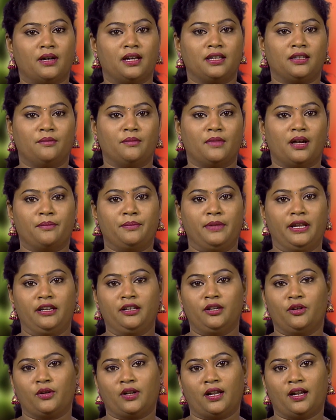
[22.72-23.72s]
மாதம் அப்படின்னு
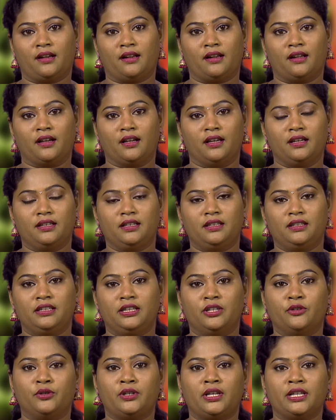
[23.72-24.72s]
கொண்டாடுறாங்க
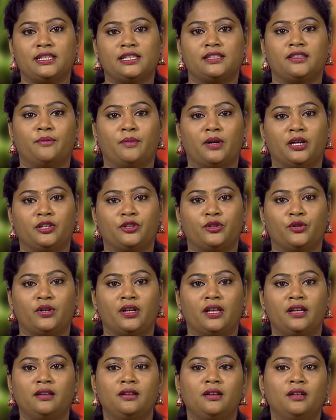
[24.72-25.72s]
இந்த ஊட்டச்சத்து
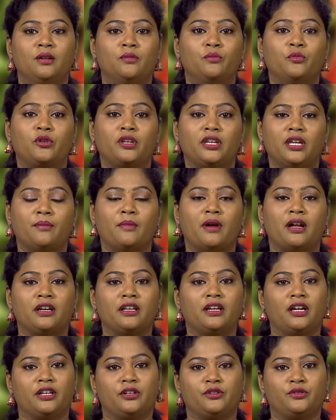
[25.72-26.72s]
மாதத்தோட முக்கியமான
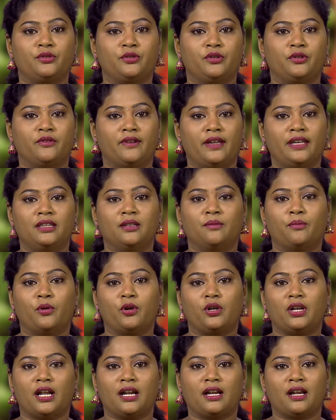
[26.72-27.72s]
கருத்துருவே இந்த
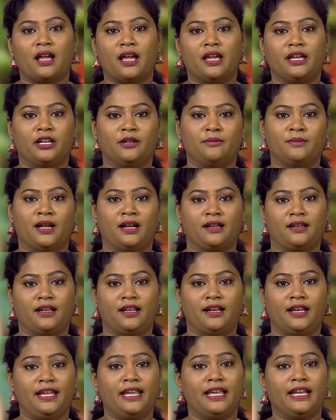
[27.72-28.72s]
பொன்னான ஆயிரம்
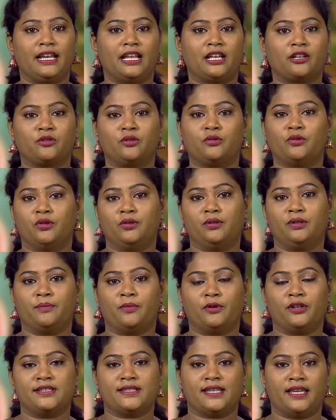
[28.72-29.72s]
நாட்களை எல்லாருக்கும் கொண்டு
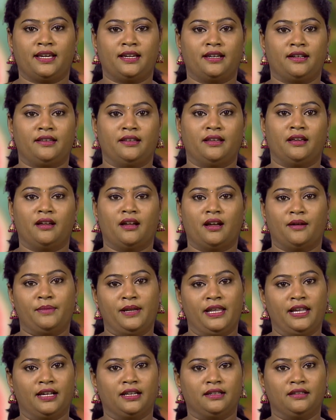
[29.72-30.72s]
போய் சேர்க்கறது
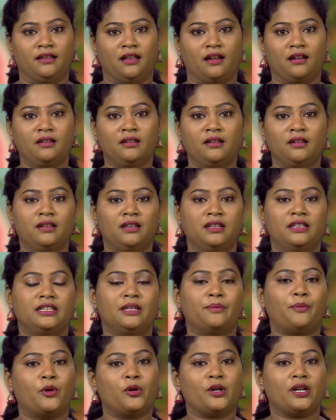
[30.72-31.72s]
அப்படிங்கிறது தான்
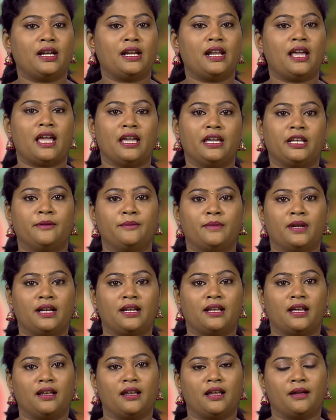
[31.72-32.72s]
இந்த பொன்னான ஆயிரம் நாட்கள்